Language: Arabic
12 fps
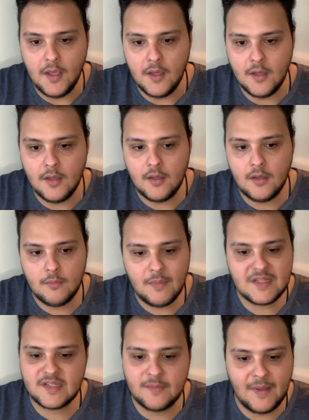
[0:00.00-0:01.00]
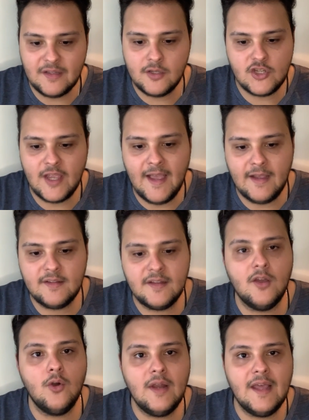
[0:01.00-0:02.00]
أه بس ما عنديش اي حاجه
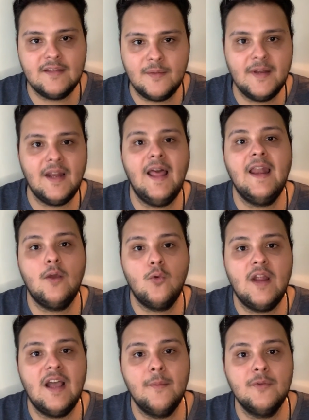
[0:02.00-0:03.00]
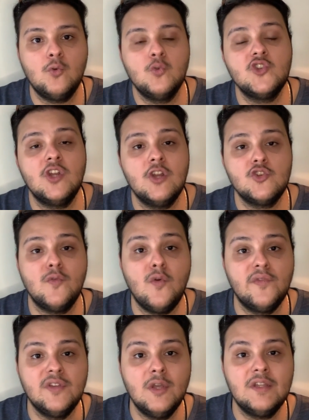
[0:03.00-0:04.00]
تانية اقولها اتمنى الحلقه تكون عجبتكم ان شاء الله
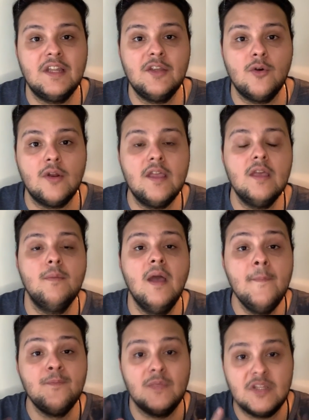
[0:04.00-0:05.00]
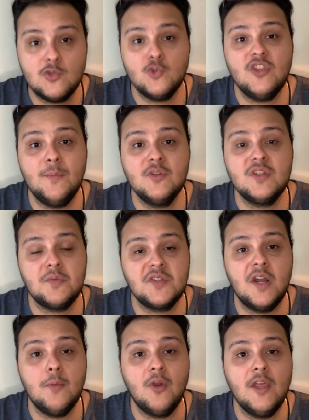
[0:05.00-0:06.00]
اشوفكم في فيديوهات تانية قريب ما تنسوش تعملوا
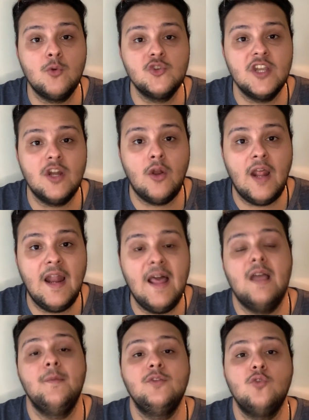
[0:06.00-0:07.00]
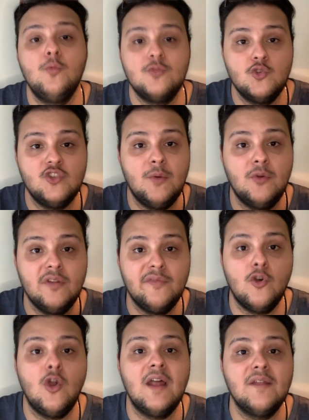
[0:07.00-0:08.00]
سبسكرايب ولايك وشير لو الحلقه عجبتكم ما تنسوش تعملوا
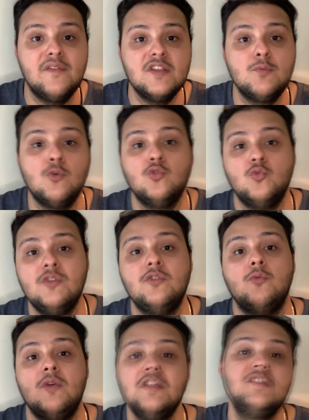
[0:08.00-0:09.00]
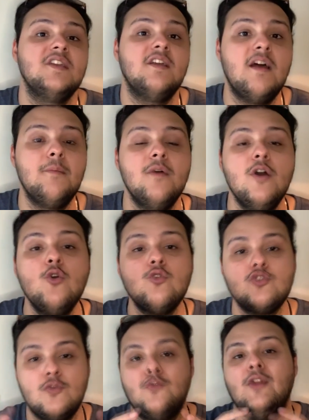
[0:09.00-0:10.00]
لي فولو على فيسبوك وتويتر وانستجرام
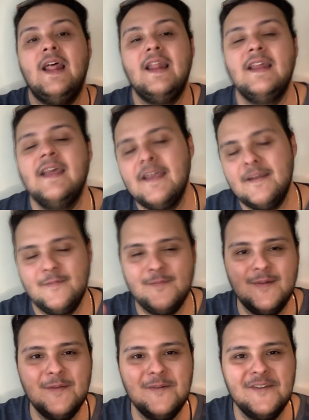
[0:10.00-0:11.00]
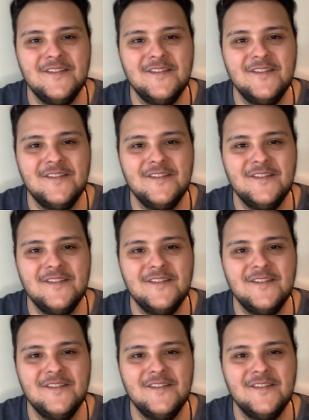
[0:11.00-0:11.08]
اشوفكم الحلقه اللي جايه باي